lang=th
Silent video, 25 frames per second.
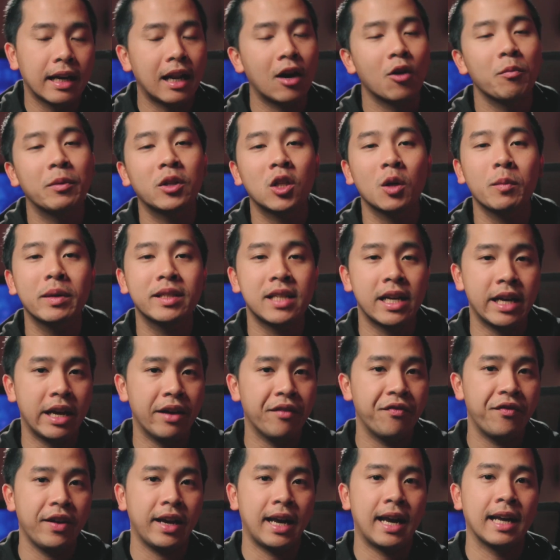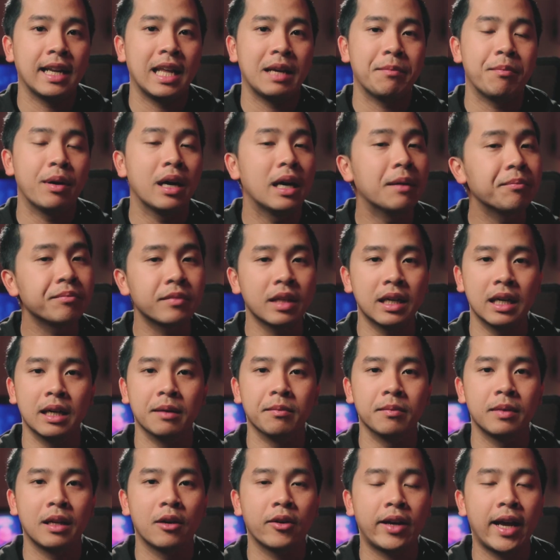เราไม่ต้องไปใส่เอฟเฟกอะไรเพิ่มเติ
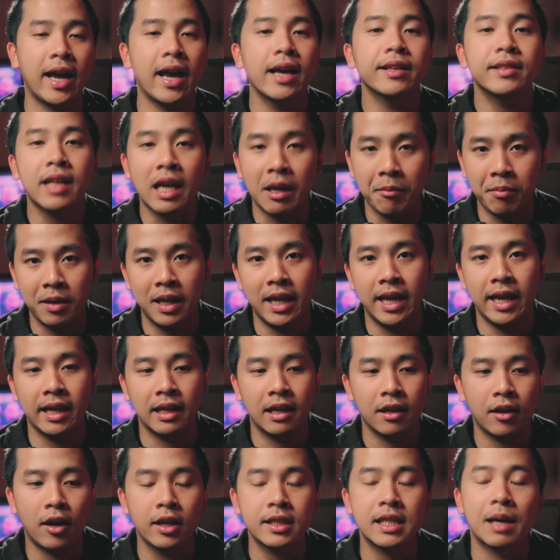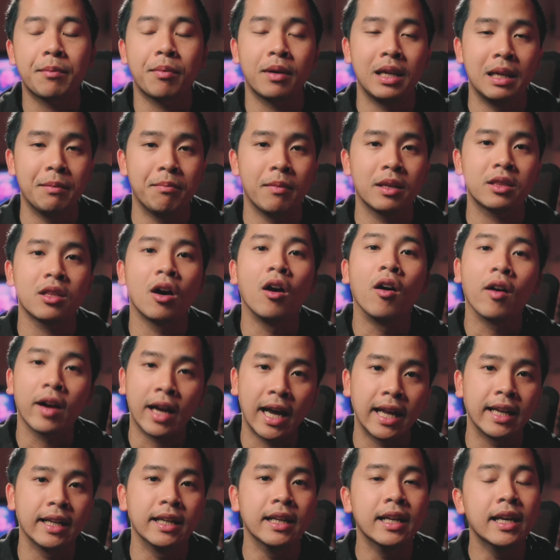ม เราแค่ใส่เพลงแล้วก็จับคลิปมาต่อ
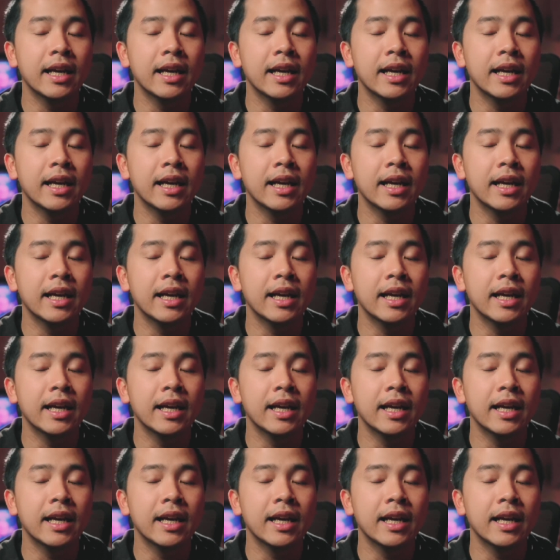กัน